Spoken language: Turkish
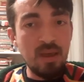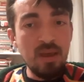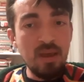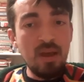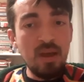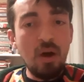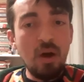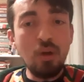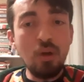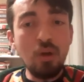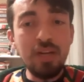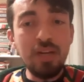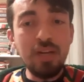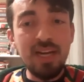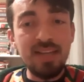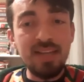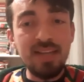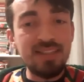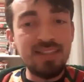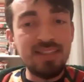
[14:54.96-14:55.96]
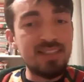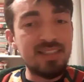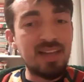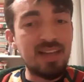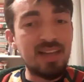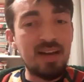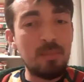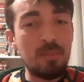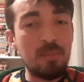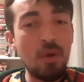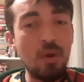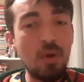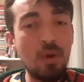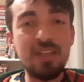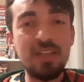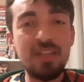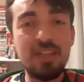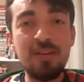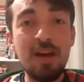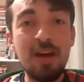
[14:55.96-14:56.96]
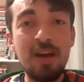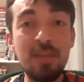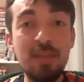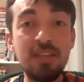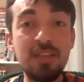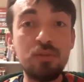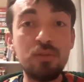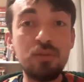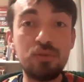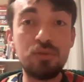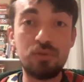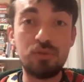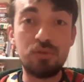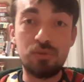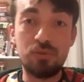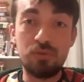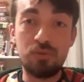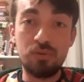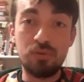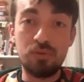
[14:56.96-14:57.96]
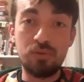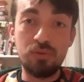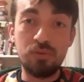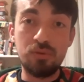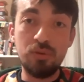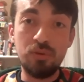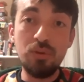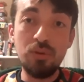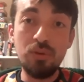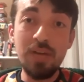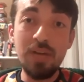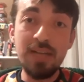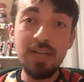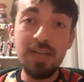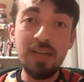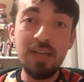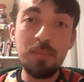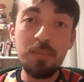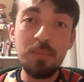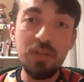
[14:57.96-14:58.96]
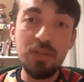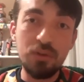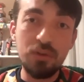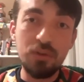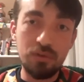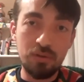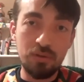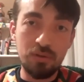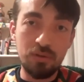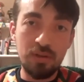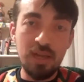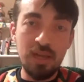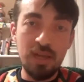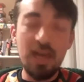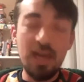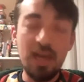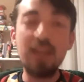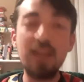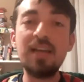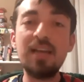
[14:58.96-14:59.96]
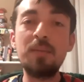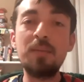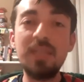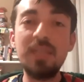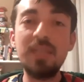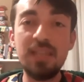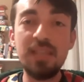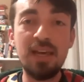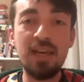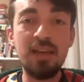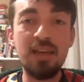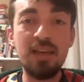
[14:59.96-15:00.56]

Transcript: Onlar hayatlarına böyle devam ede dursun. Günlerden bir gün adam yine